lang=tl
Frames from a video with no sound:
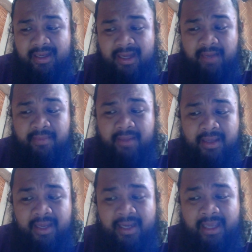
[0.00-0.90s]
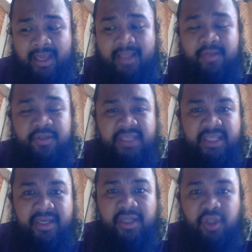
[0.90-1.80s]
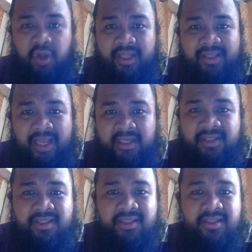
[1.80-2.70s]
Um, and again, considering token text